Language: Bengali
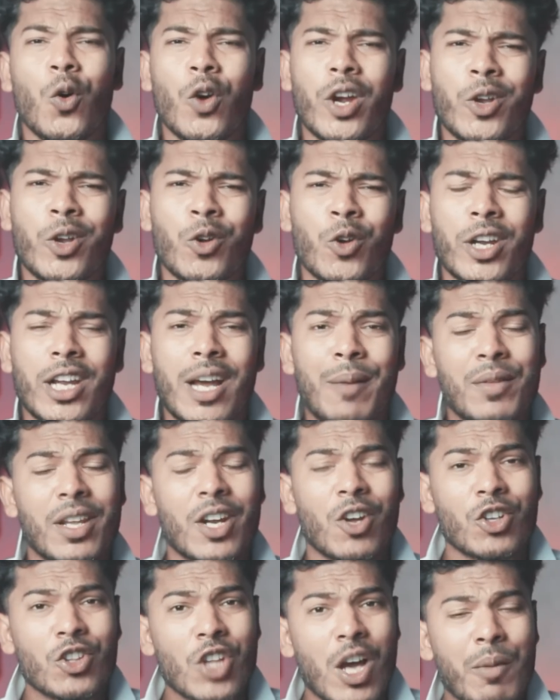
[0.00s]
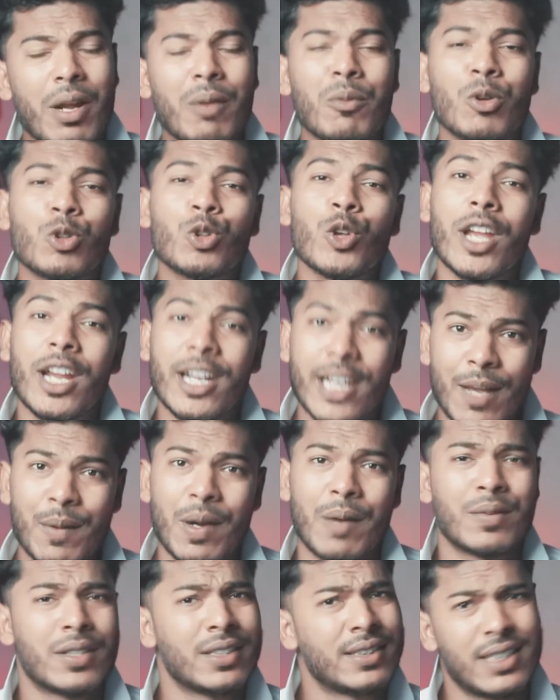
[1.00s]
ওয়েট ওয়েট আপনারা হয়তো আমার মতো এটাই
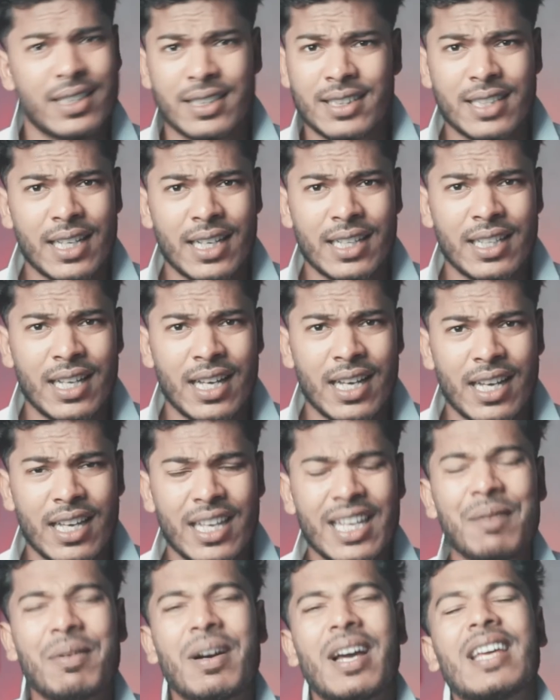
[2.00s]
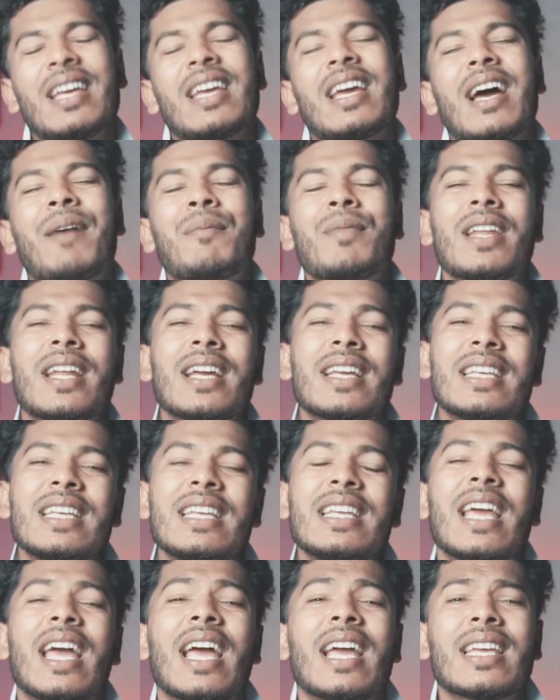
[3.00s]
ভাবতেছেন তাই না এ ভাই আপনারা
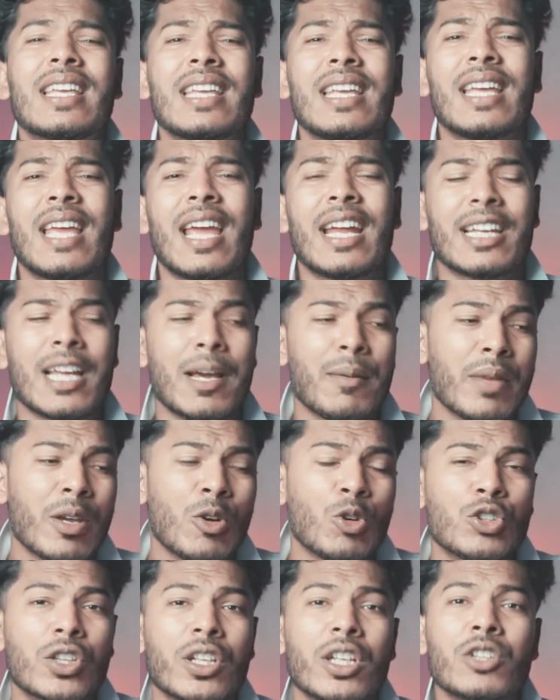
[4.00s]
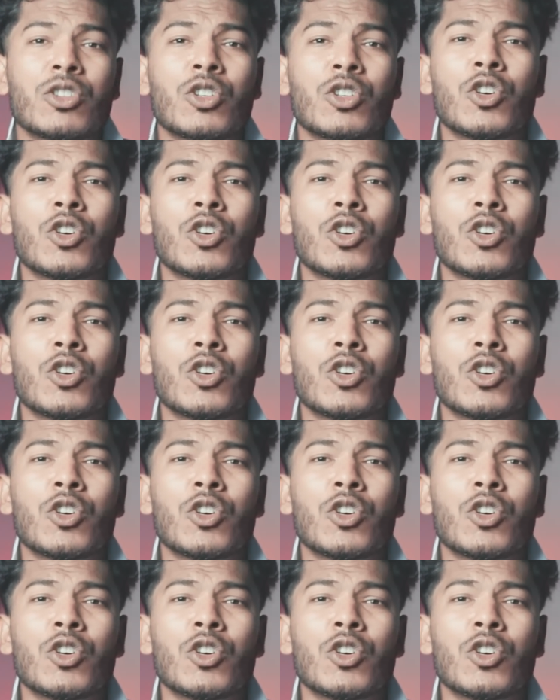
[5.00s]
কি হ্যাঁ কি একটা মেয়ে অতিরিক্ত